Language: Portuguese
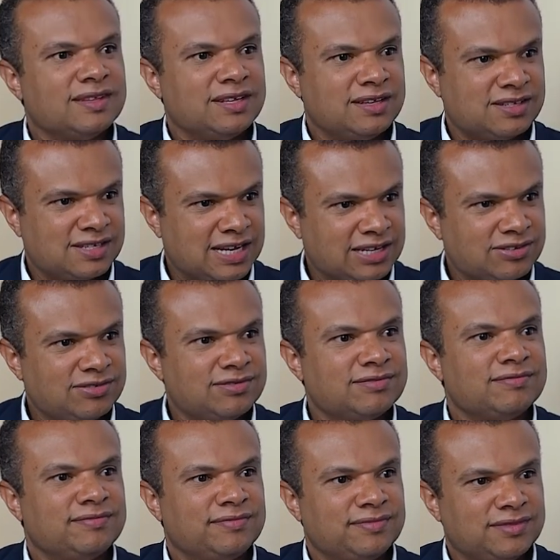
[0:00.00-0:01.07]
Exato.
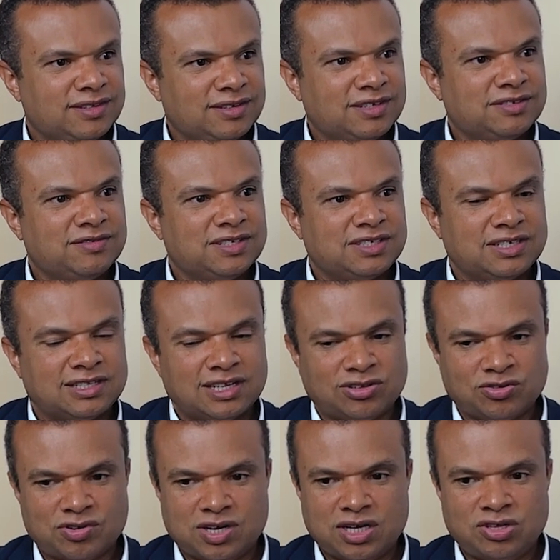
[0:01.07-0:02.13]
Então, Vamos às vezes, isso. você está
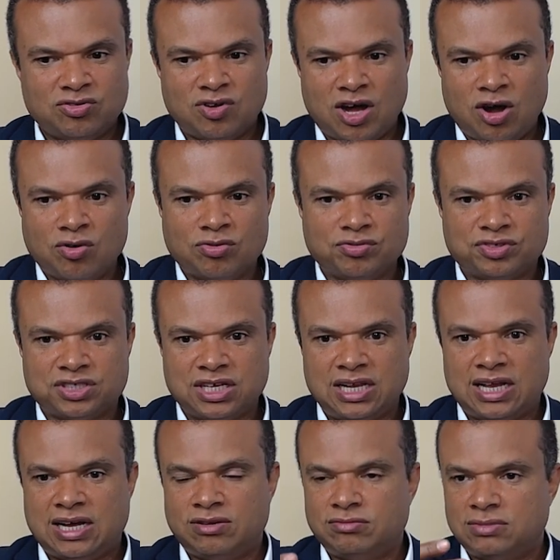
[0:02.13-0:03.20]
tocando algo, sei
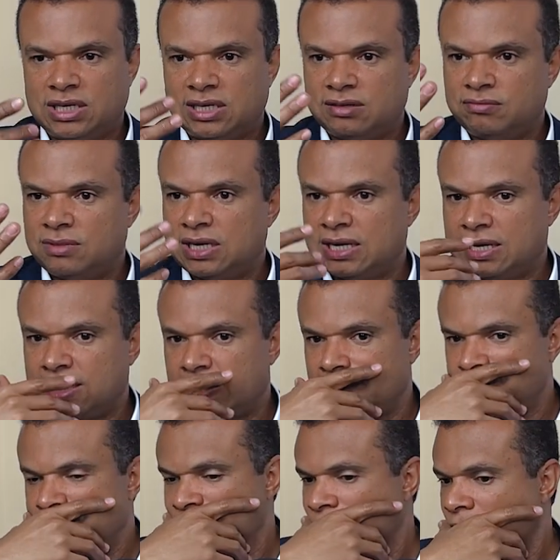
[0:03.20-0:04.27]
lá, uma, uma.
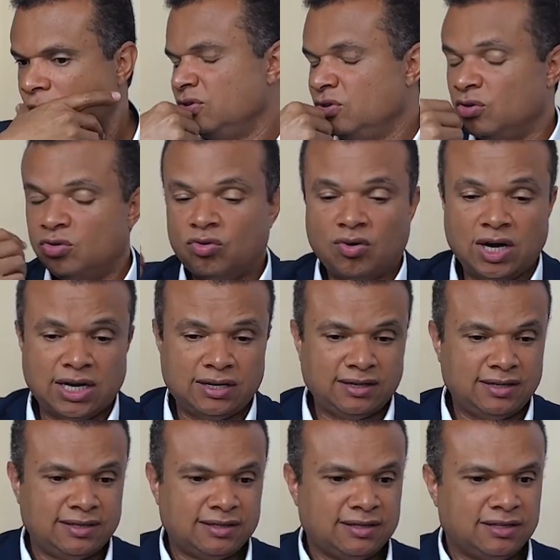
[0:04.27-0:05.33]
Dom Juan.
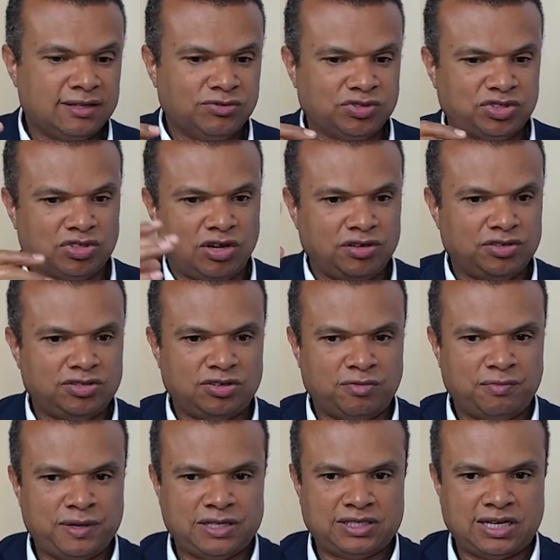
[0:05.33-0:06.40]
Tem um solo de
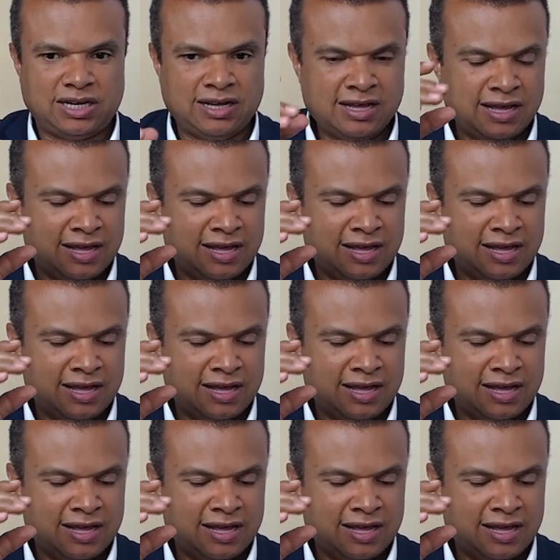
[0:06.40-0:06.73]
trompete lá.